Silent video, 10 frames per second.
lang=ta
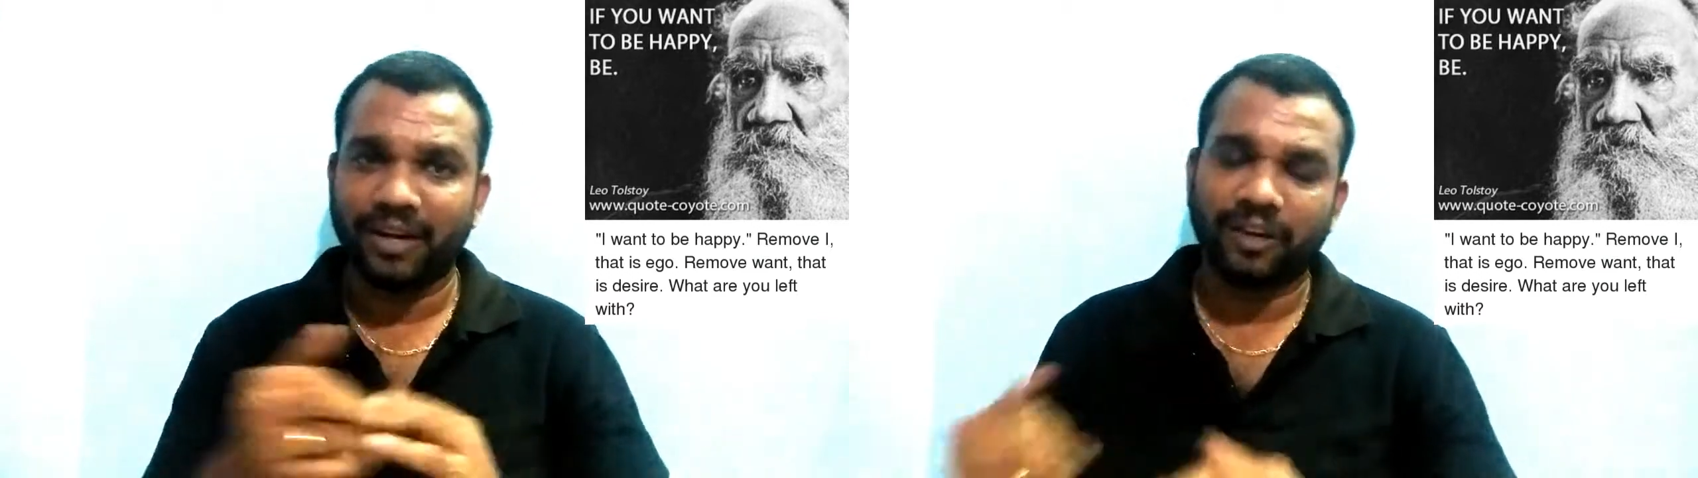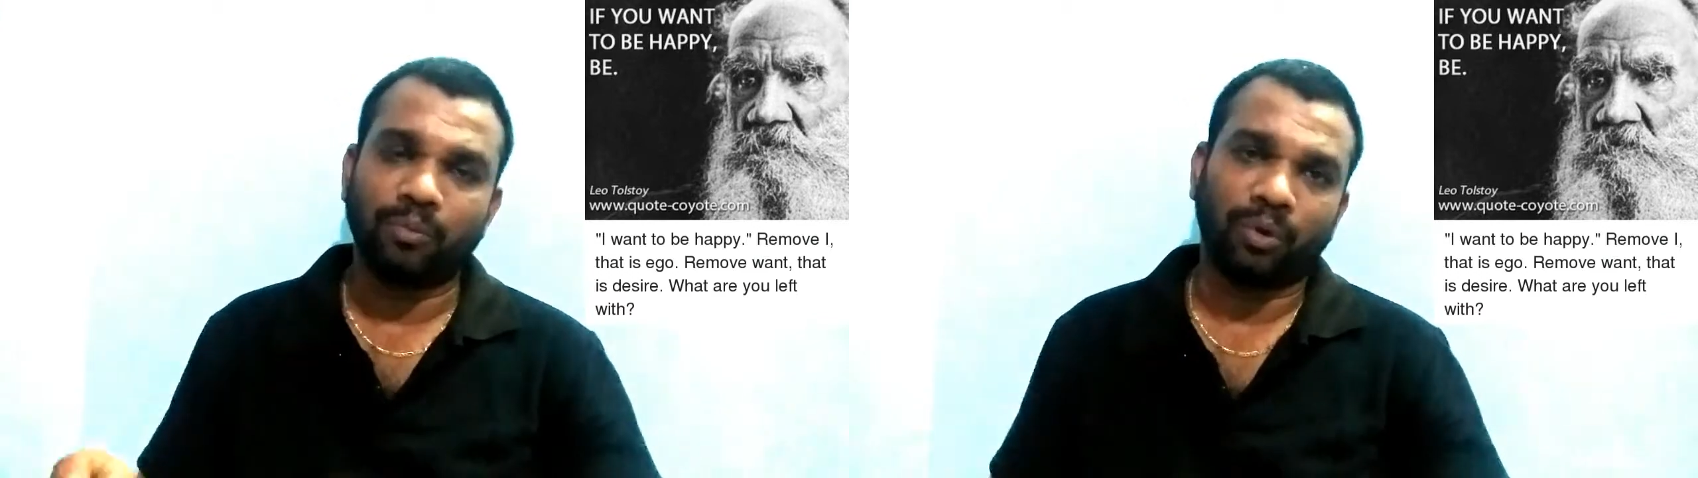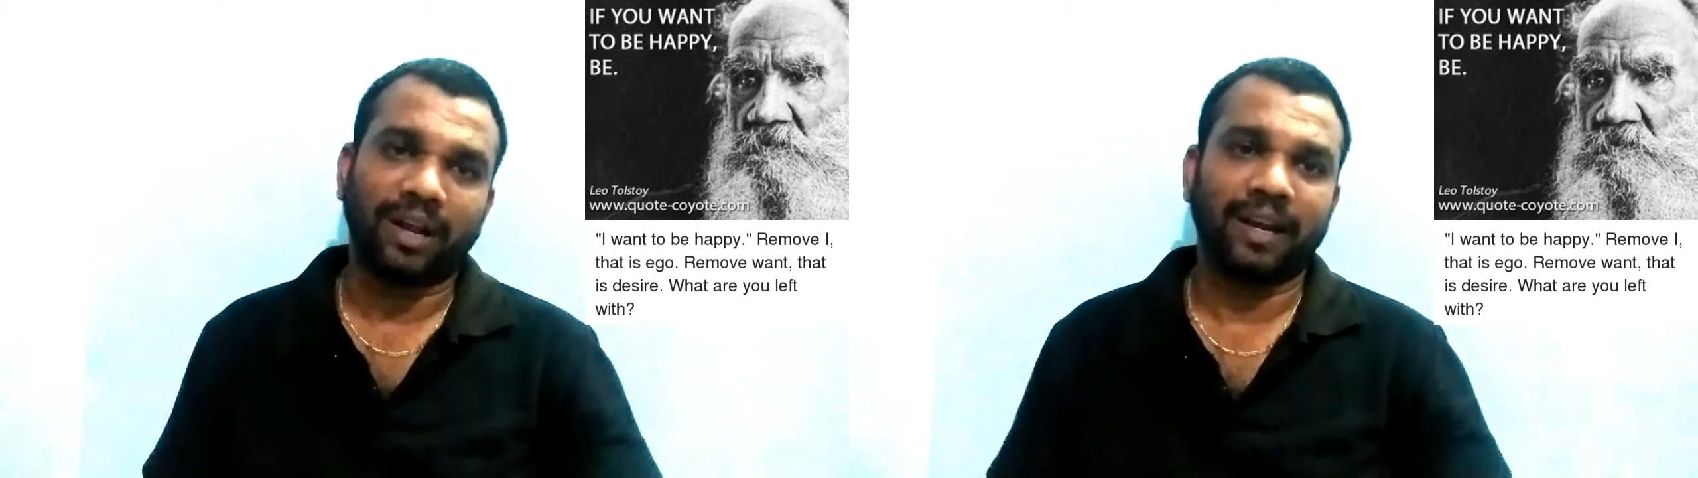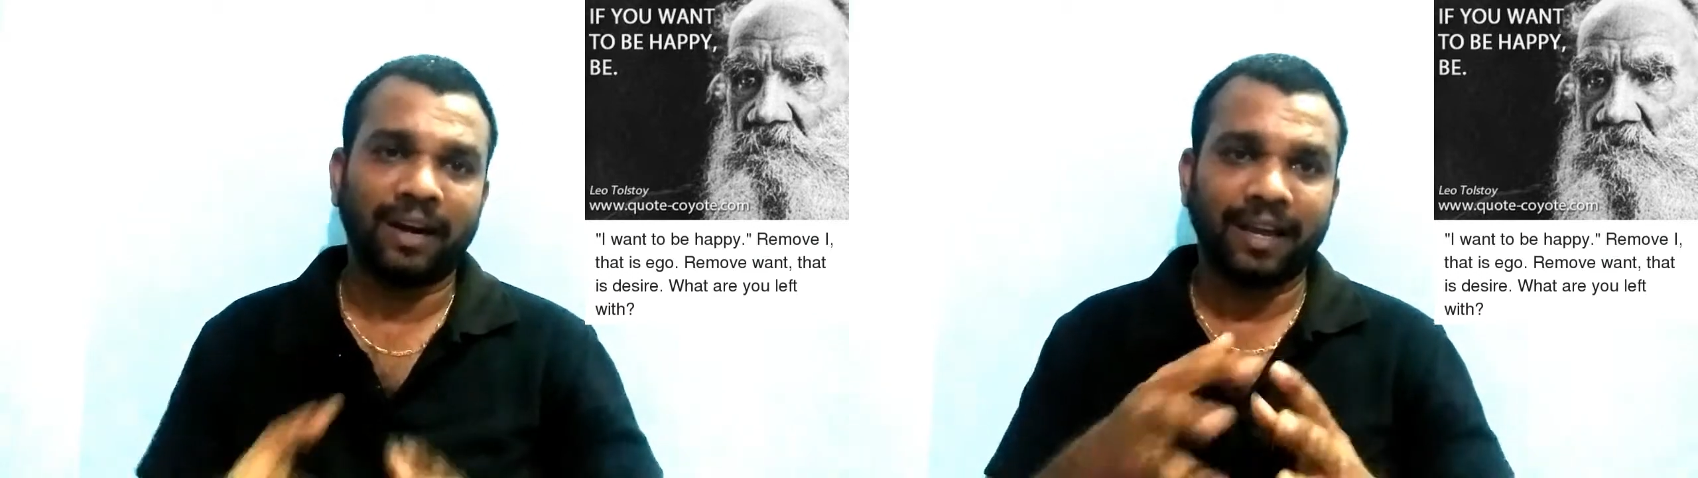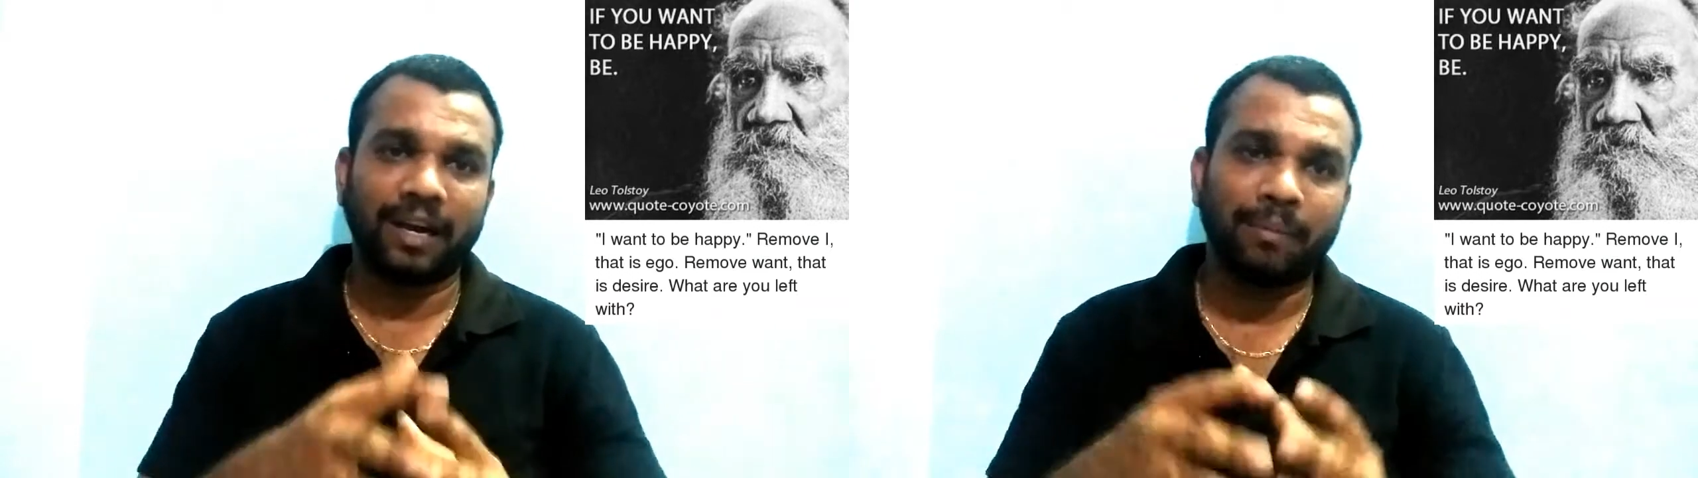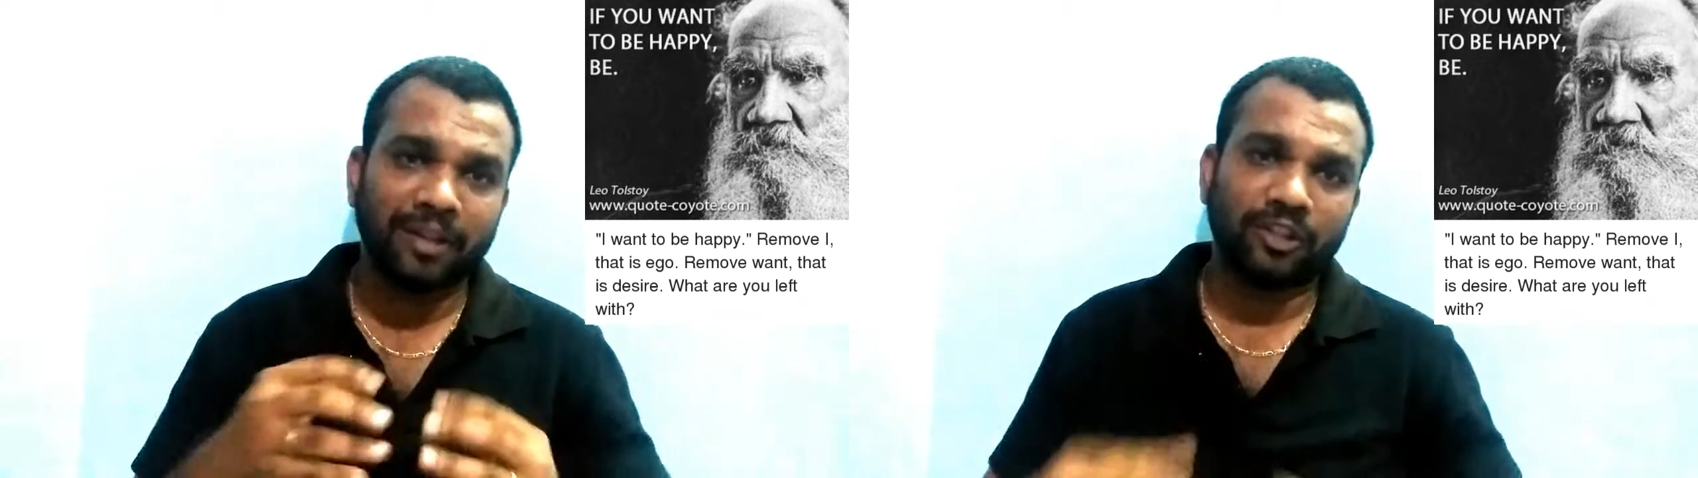வீட்டுக்கு போகிறேன் இல்லைனா எங்கள் அம்மா